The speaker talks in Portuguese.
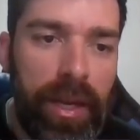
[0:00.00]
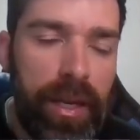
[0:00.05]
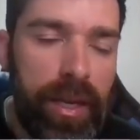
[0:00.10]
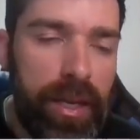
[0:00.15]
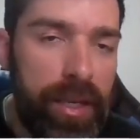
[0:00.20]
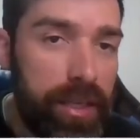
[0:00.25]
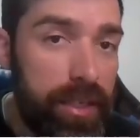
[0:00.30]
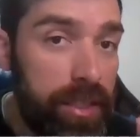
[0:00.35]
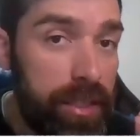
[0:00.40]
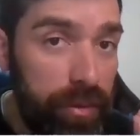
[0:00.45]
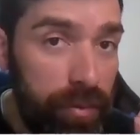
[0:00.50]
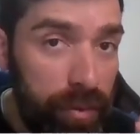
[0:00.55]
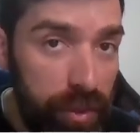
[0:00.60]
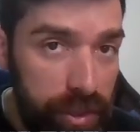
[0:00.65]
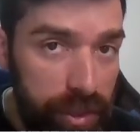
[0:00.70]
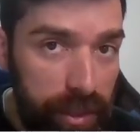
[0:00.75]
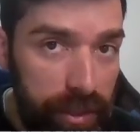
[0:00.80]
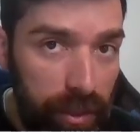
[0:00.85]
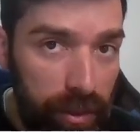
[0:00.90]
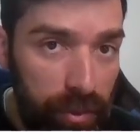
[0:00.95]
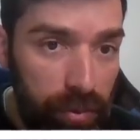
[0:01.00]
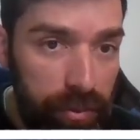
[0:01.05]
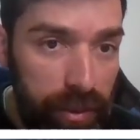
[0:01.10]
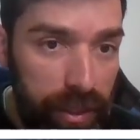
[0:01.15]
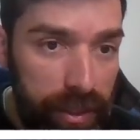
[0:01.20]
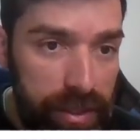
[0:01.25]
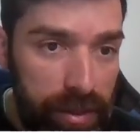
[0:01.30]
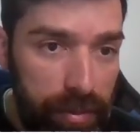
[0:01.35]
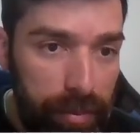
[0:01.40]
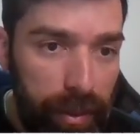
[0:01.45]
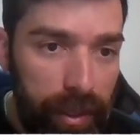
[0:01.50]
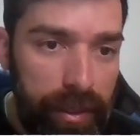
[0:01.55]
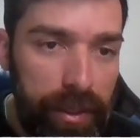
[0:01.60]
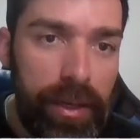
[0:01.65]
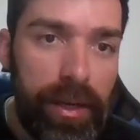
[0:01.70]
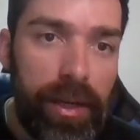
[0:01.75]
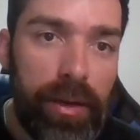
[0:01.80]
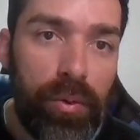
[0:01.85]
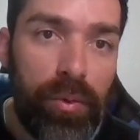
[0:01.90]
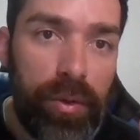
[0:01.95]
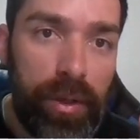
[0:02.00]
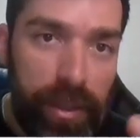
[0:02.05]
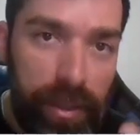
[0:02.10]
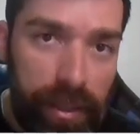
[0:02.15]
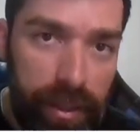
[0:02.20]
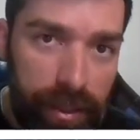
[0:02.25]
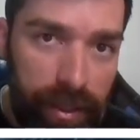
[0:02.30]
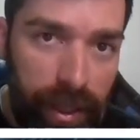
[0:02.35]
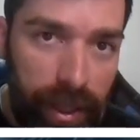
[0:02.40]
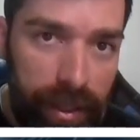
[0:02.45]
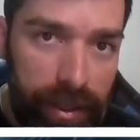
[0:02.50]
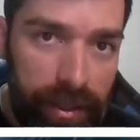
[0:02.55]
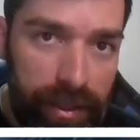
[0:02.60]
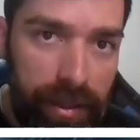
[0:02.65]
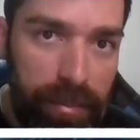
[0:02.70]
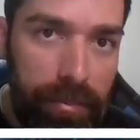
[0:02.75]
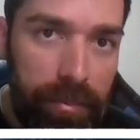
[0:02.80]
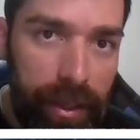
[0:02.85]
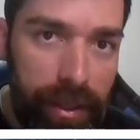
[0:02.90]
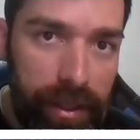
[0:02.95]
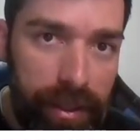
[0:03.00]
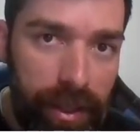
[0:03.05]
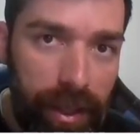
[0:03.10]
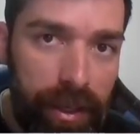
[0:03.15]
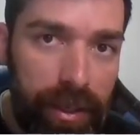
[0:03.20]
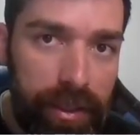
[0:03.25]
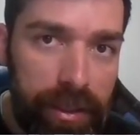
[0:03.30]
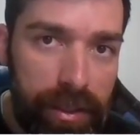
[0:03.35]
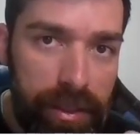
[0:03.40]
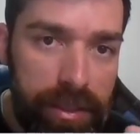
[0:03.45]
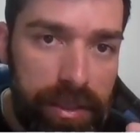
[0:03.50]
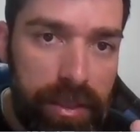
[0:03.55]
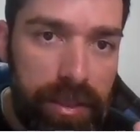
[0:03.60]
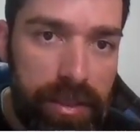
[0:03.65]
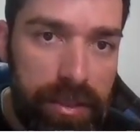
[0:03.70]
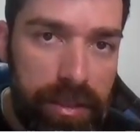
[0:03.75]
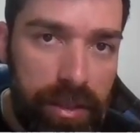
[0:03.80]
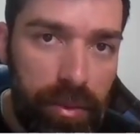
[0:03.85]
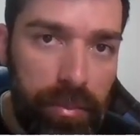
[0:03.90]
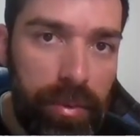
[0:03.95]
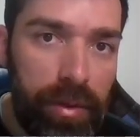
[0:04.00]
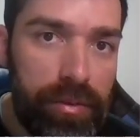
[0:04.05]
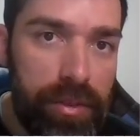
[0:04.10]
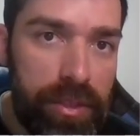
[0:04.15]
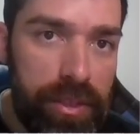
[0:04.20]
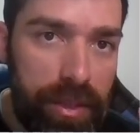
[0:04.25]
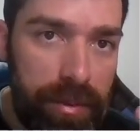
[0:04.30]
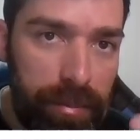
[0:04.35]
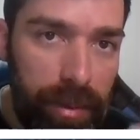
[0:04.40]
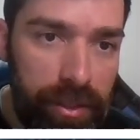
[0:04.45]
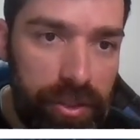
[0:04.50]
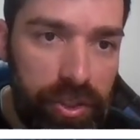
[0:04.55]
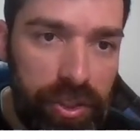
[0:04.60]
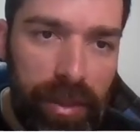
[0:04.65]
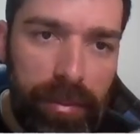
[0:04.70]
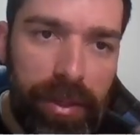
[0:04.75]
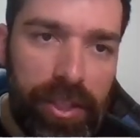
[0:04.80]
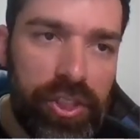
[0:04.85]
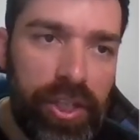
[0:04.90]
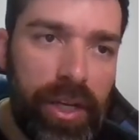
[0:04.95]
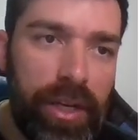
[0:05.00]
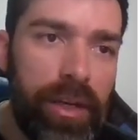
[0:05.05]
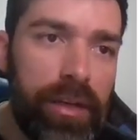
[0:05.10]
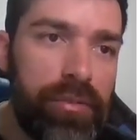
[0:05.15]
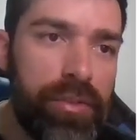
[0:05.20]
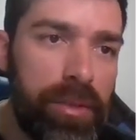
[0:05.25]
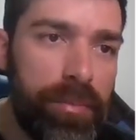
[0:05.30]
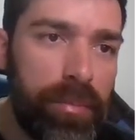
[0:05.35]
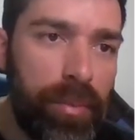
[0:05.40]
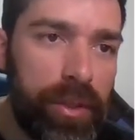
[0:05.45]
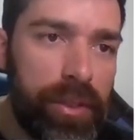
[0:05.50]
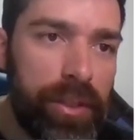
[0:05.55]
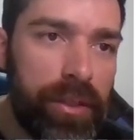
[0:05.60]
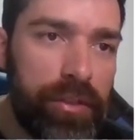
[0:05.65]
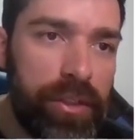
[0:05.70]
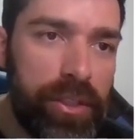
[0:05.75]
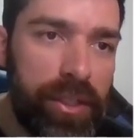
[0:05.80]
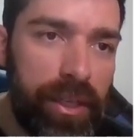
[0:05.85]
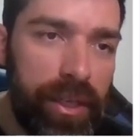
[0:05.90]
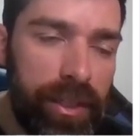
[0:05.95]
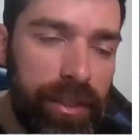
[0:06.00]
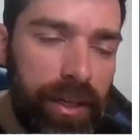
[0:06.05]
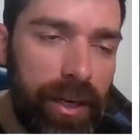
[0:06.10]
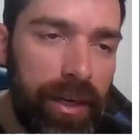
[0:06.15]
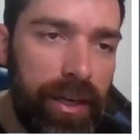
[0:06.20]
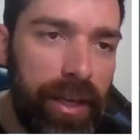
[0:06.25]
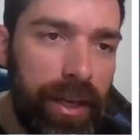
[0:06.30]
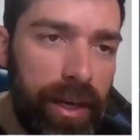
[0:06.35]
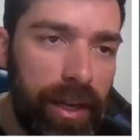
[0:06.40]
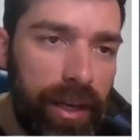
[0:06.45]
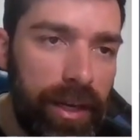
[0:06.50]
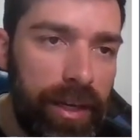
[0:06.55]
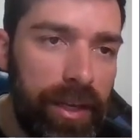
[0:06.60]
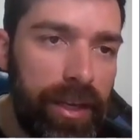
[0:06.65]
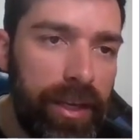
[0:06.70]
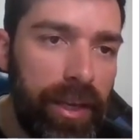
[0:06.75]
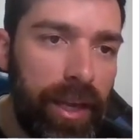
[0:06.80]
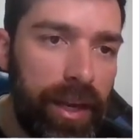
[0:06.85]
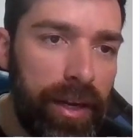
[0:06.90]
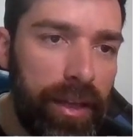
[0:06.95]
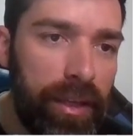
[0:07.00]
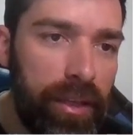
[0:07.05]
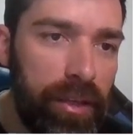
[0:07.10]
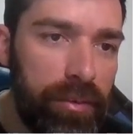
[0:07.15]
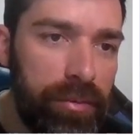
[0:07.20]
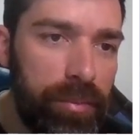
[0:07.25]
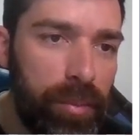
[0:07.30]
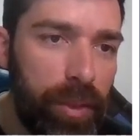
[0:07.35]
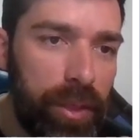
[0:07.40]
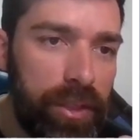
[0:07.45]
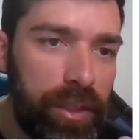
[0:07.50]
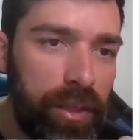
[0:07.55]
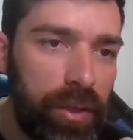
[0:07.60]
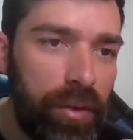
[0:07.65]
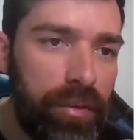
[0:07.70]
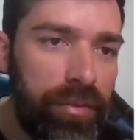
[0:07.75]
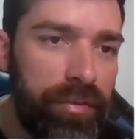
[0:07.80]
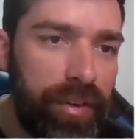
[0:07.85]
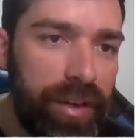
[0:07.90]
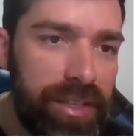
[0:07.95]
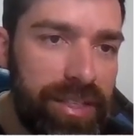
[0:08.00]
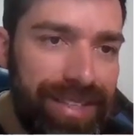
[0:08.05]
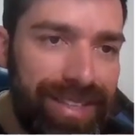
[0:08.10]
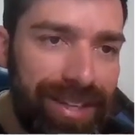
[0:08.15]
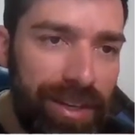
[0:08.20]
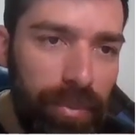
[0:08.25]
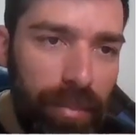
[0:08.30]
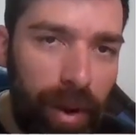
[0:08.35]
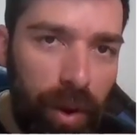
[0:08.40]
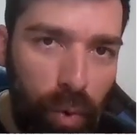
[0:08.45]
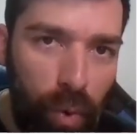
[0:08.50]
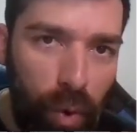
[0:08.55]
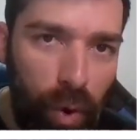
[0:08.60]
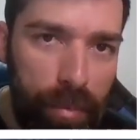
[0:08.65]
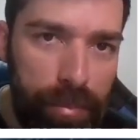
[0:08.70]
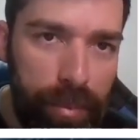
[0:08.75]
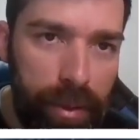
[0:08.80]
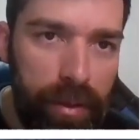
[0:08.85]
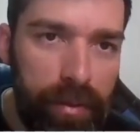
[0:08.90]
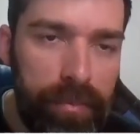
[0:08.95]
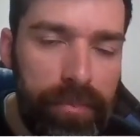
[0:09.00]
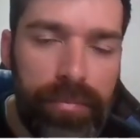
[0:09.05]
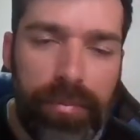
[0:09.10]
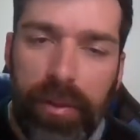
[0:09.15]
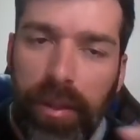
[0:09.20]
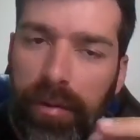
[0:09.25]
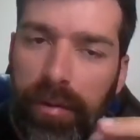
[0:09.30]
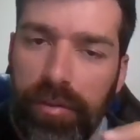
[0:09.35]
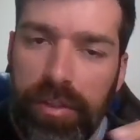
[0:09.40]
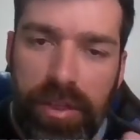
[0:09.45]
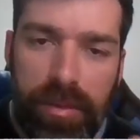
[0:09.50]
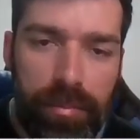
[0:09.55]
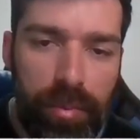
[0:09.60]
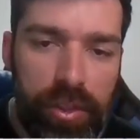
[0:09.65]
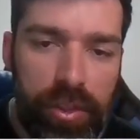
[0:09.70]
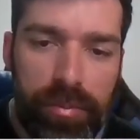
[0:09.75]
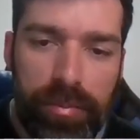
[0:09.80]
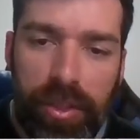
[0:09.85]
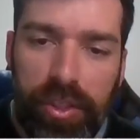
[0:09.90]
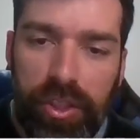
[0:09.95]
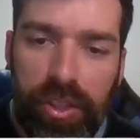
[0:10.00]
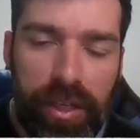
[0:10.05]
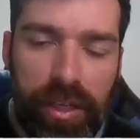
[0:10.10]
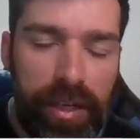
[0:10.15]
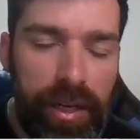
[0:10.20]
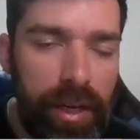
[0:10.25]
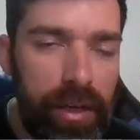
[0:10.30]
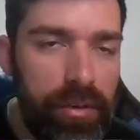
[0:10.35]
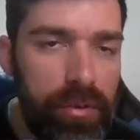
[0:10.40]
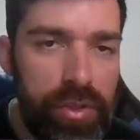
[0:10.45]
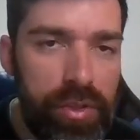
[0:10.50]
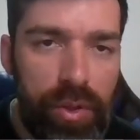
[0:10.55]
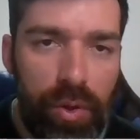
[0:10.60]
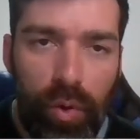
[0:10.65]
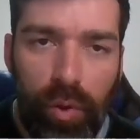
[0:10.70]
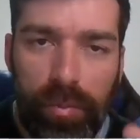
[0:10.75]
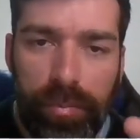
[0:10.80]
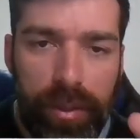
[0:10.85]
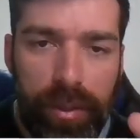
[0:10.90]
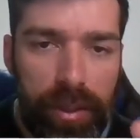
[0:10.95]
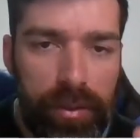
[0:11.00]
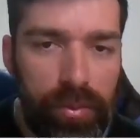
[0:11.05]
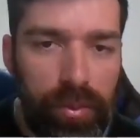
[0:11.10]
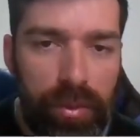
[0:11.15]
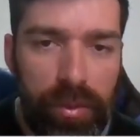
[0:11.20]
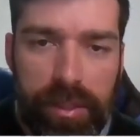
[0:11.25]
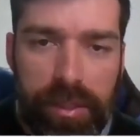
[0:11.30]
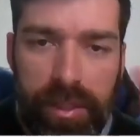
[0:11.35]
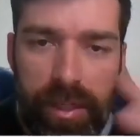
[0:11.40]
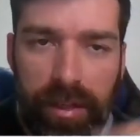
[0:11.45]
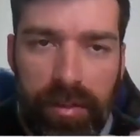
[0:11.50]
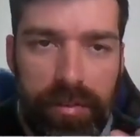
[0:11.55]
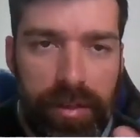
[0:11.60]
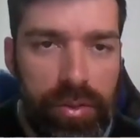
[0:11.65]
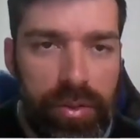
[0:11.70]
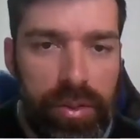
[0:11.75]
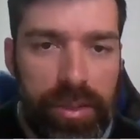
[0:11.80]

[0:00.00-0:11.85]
Se você ainda não tem essa planilha, o link dela também está aqui na descrição para você baixar. Baixar não, você pode, você entra nela, clica em arquivo e bota aqui, ó, fazer uma cópia. E aí você pode mexer nela no seu computador, escrever as suas